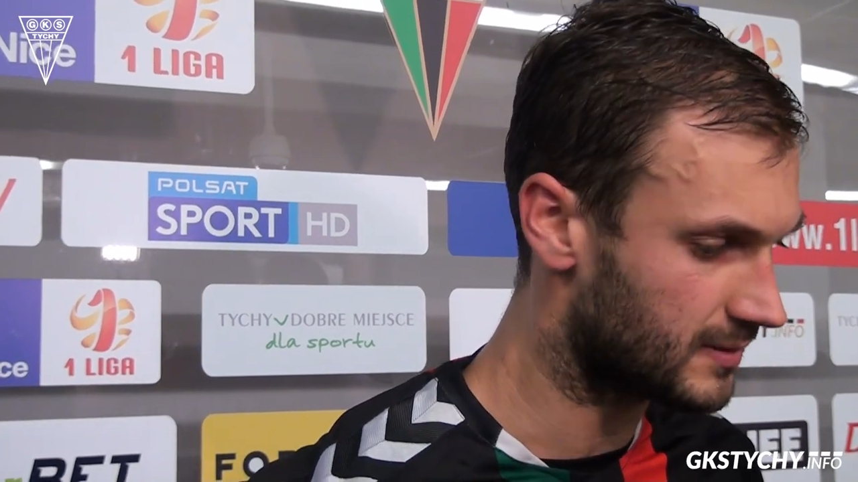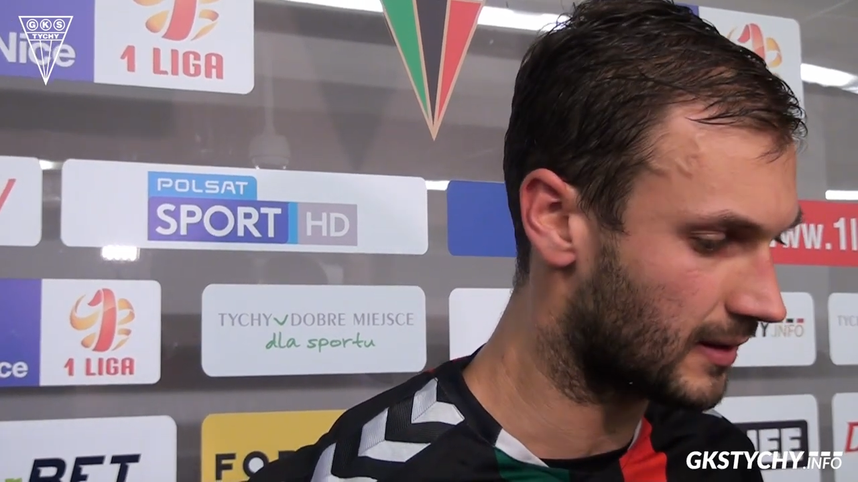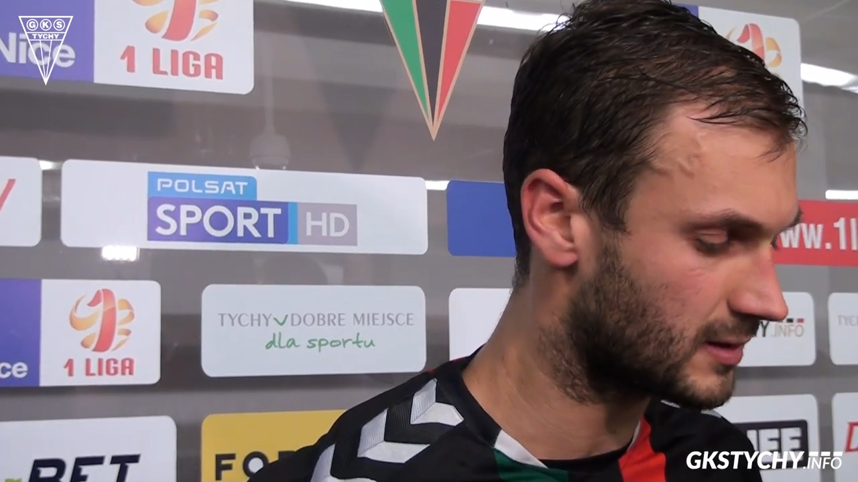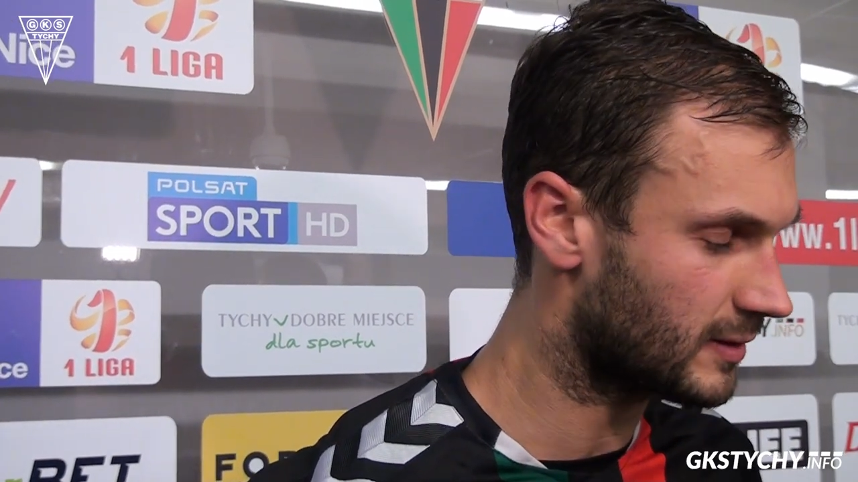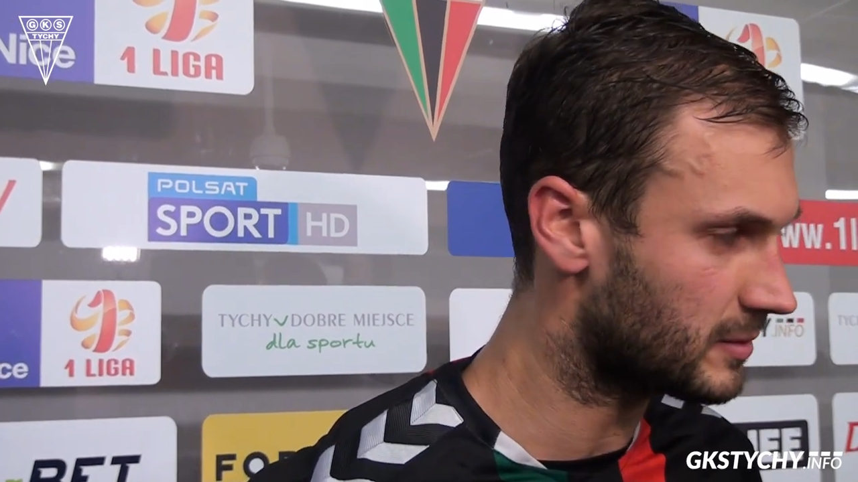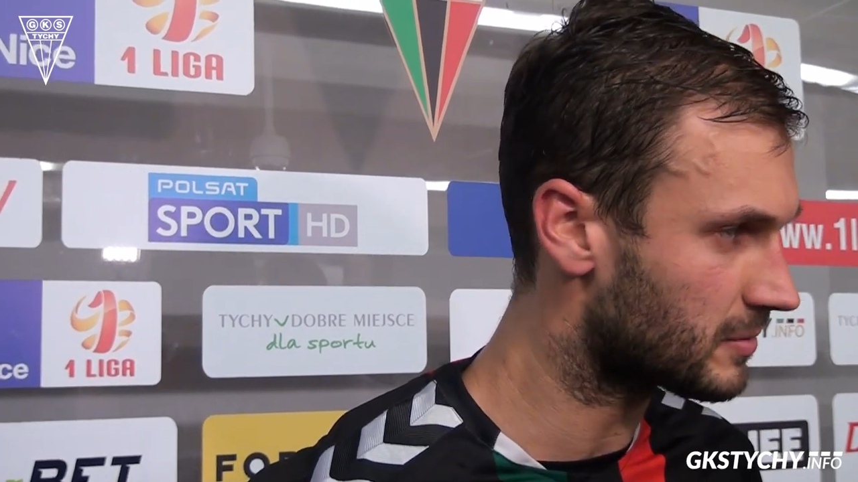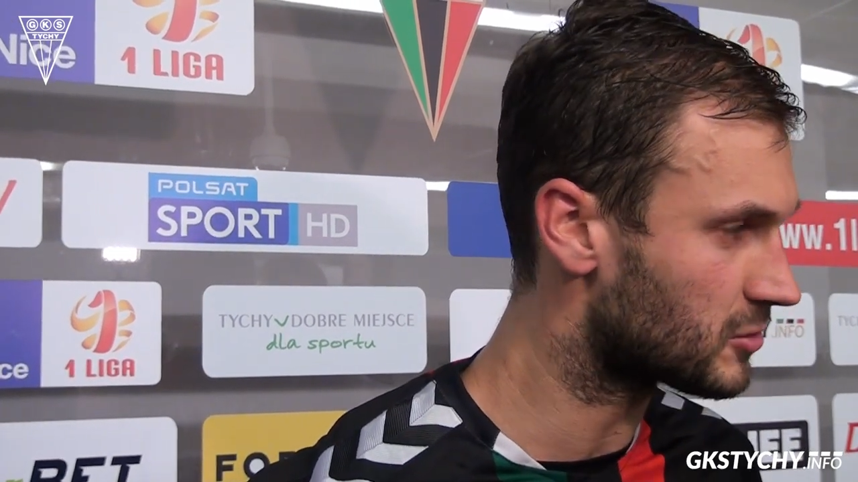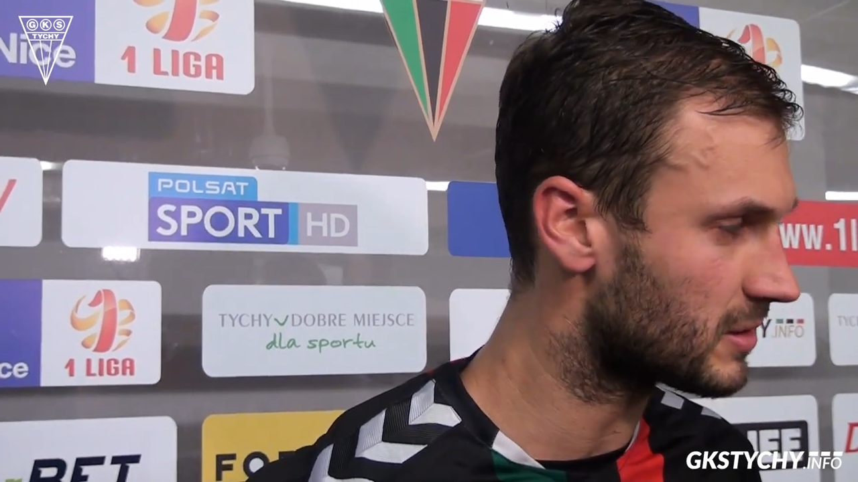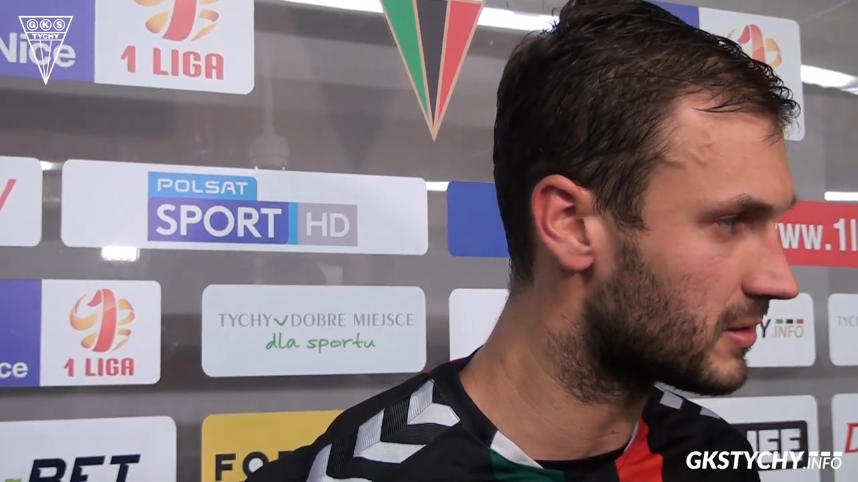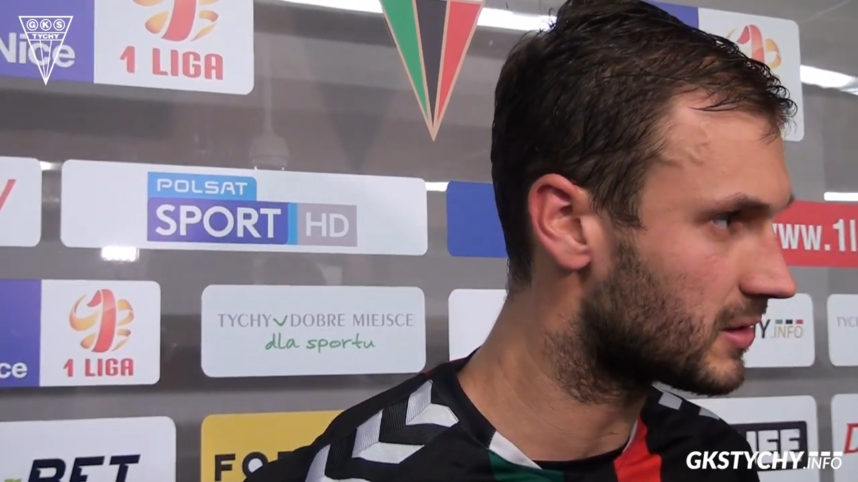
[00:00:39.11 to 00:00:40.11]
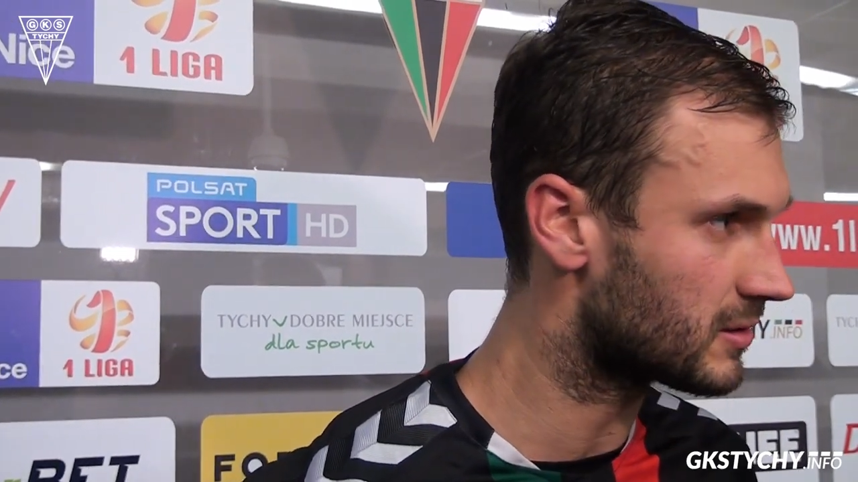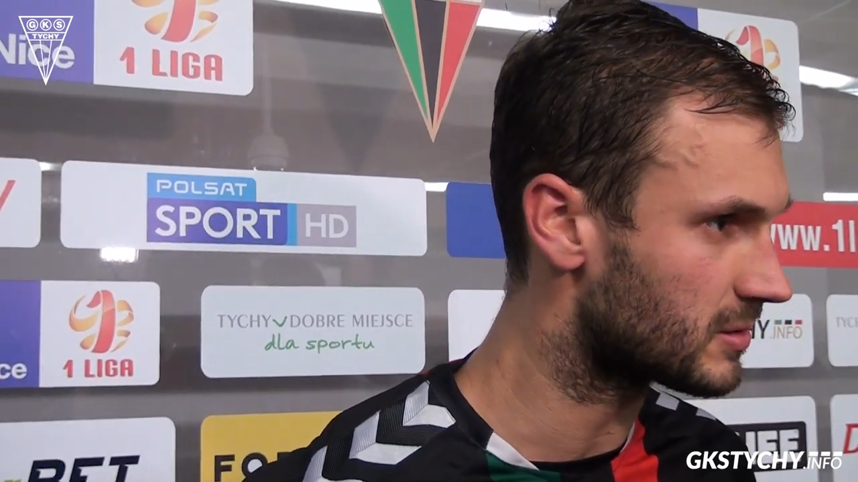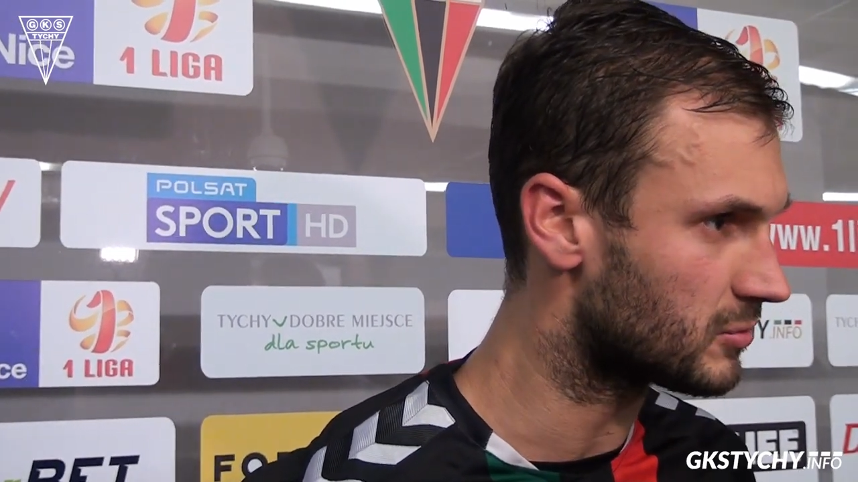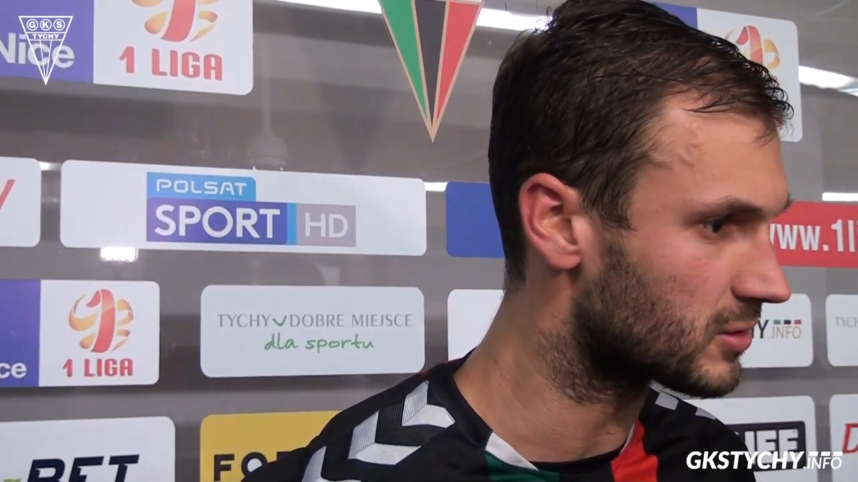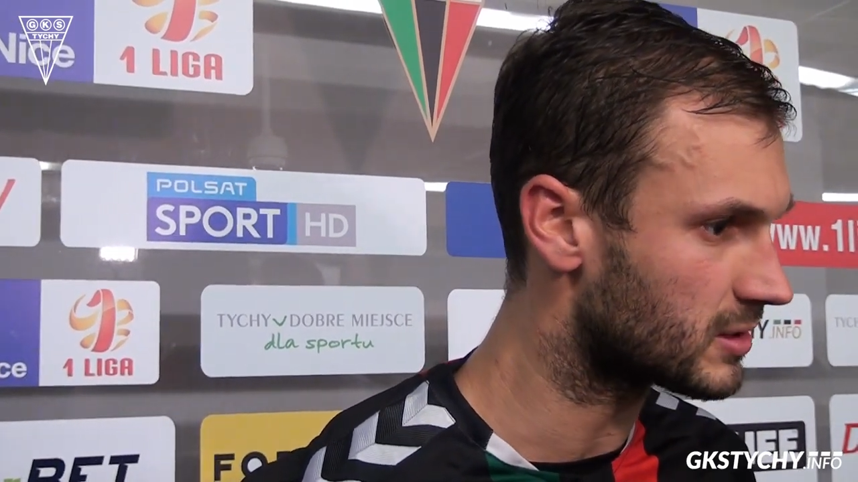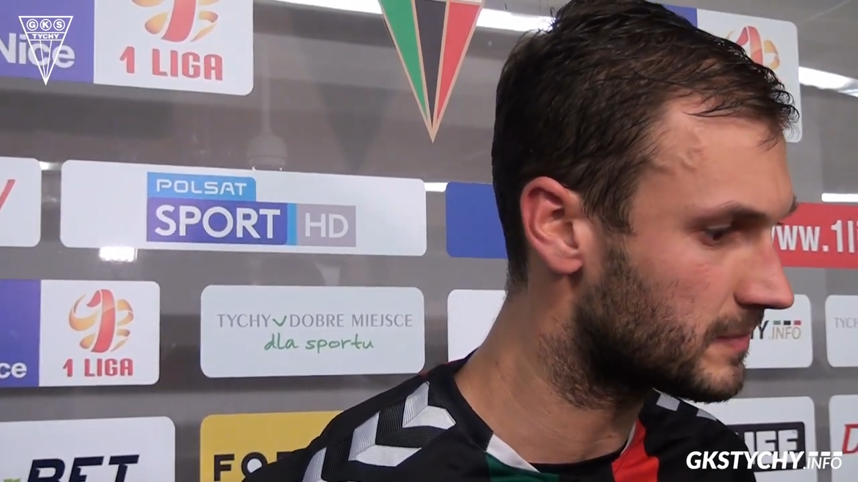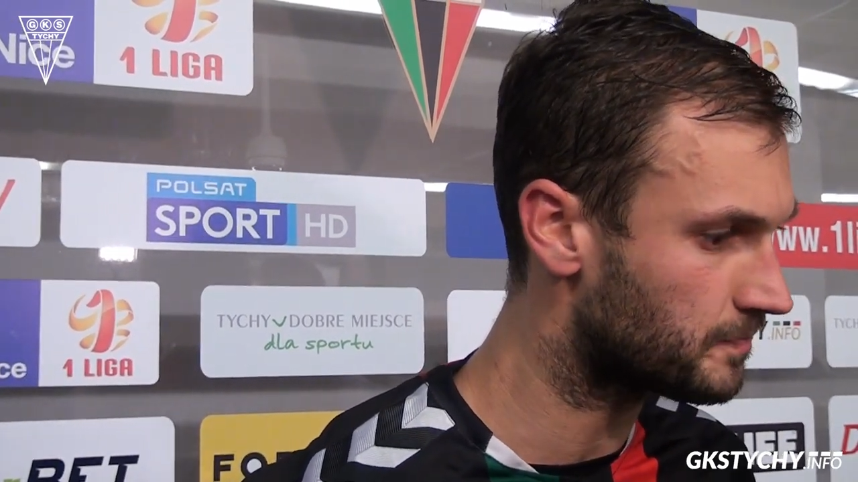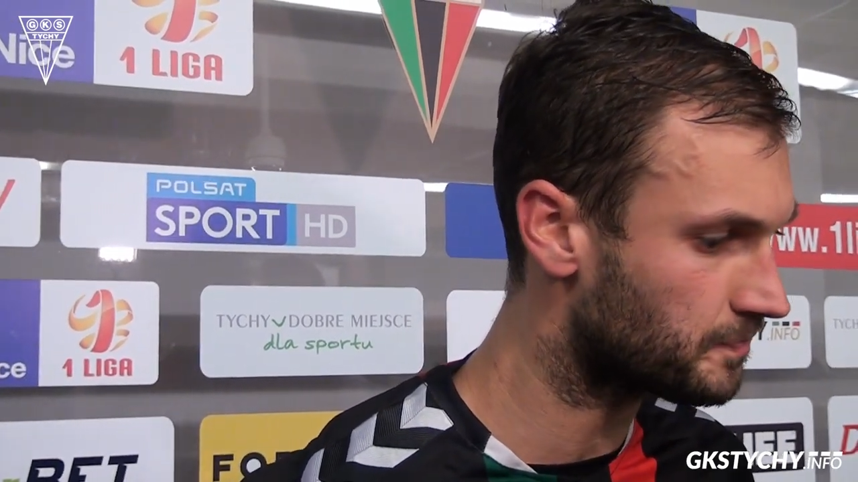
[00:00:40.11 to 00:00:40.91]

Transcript: zainkasowalibyśmy u siebie trzy punkty.